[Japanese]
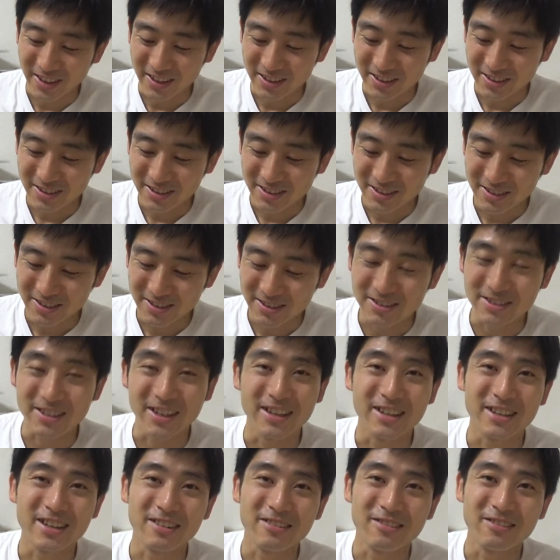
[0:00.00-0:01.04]
あ
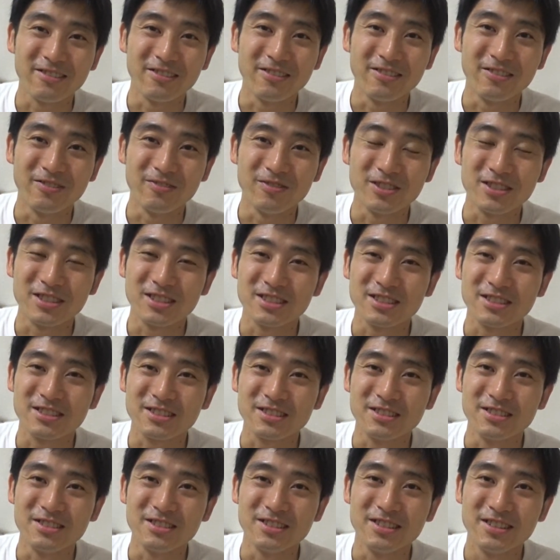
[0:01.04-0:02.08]
辛い過去を持ちつ
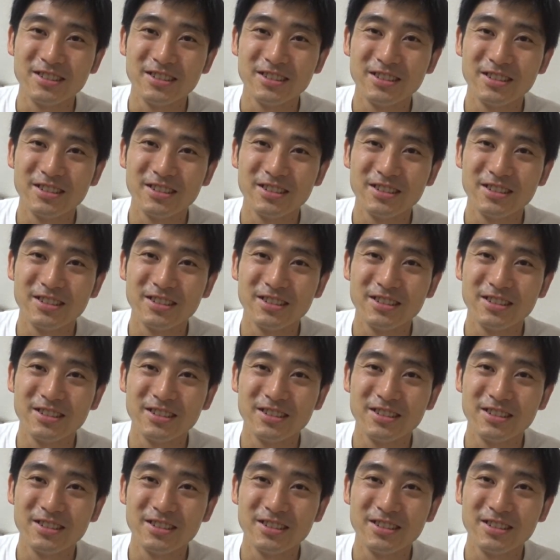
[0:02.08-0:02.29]
つ、